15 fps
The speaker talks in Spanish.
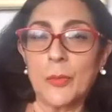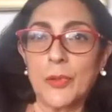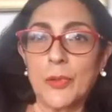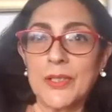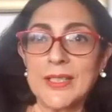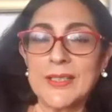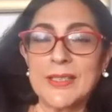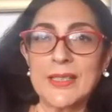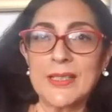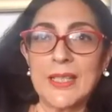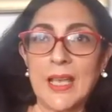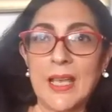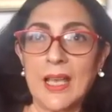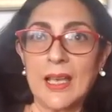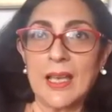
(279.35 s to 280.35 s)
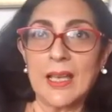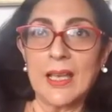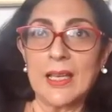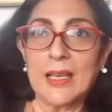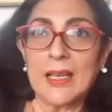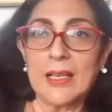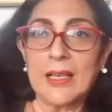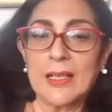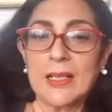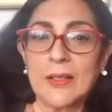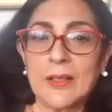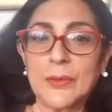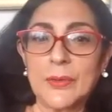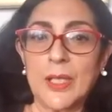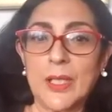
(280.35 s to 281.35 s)
eh, como decía
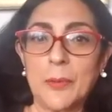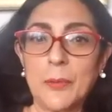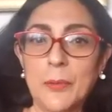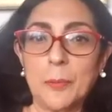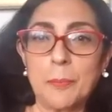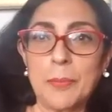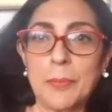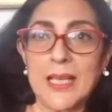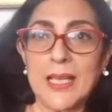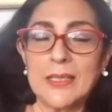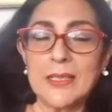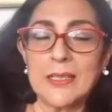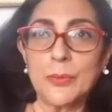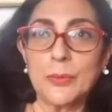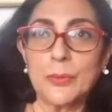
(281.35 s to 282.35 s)
Octavio Paz,